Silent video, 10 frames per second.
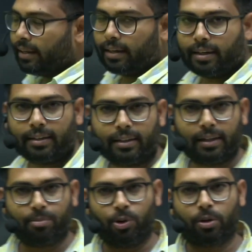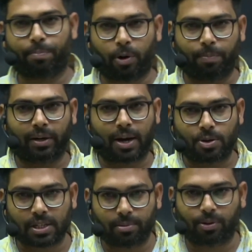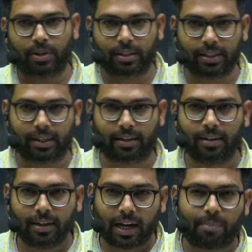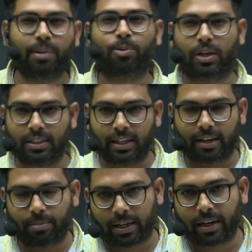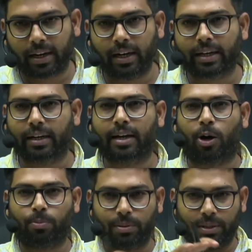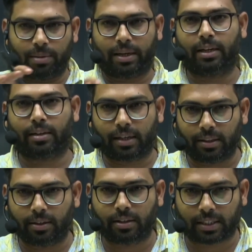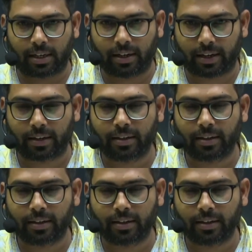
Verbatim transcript: आ, हम लोग प्रॉपर गांव से बिलोंग करते हैं अभी मुखर्जी नगर में रह रहे हैं लेकिन गांव में भी हमारी खेती किसानी है